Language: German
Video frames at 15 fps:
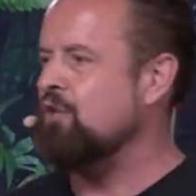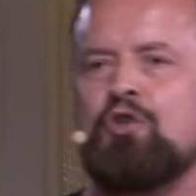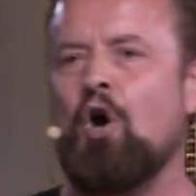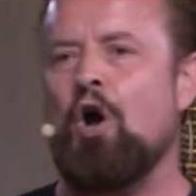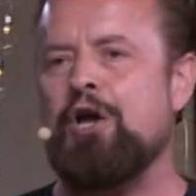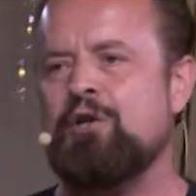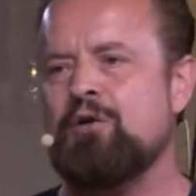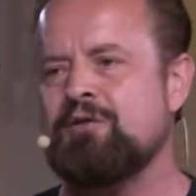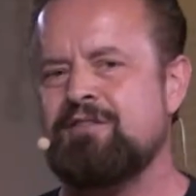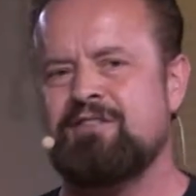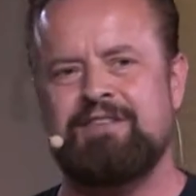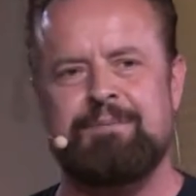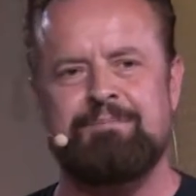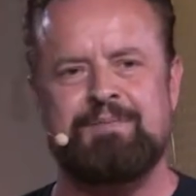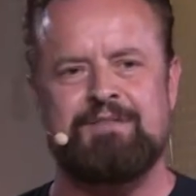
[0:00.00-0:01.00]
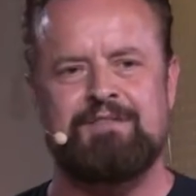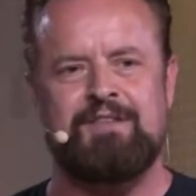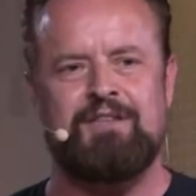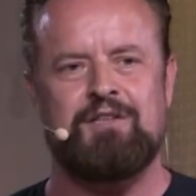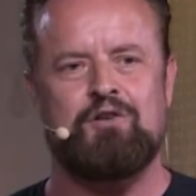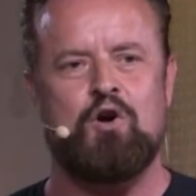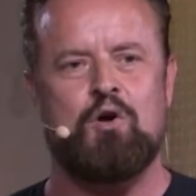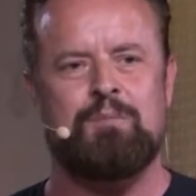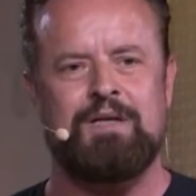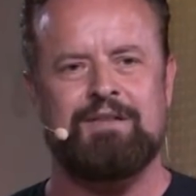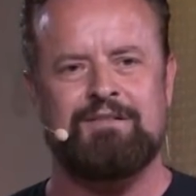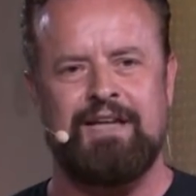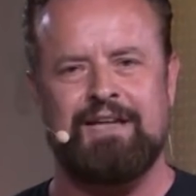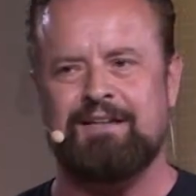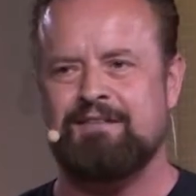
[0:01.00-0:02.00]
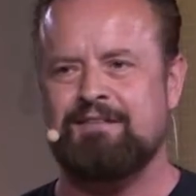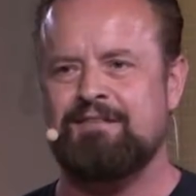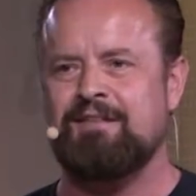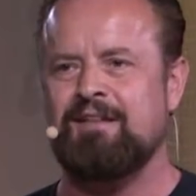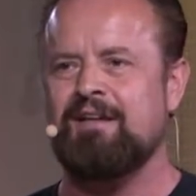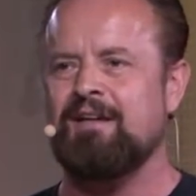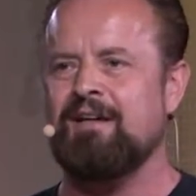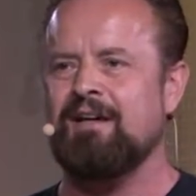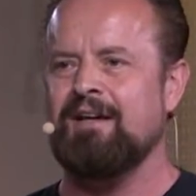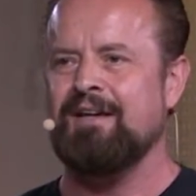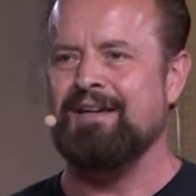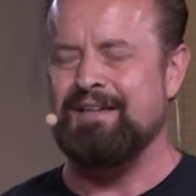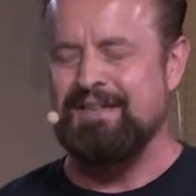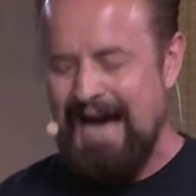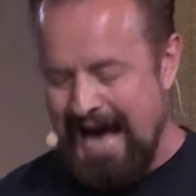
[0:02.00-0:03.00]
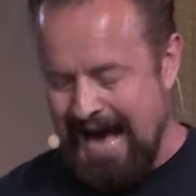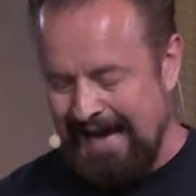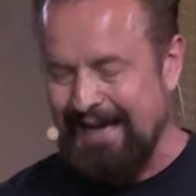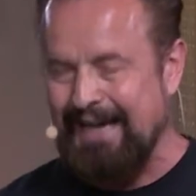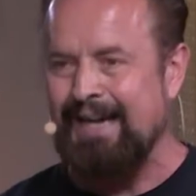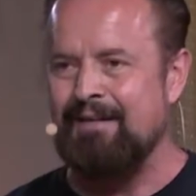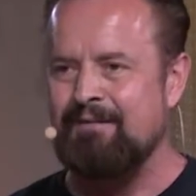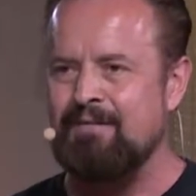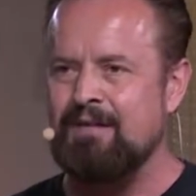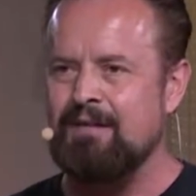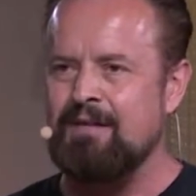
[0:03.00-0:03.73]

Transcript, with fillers: 79,6 Jahre.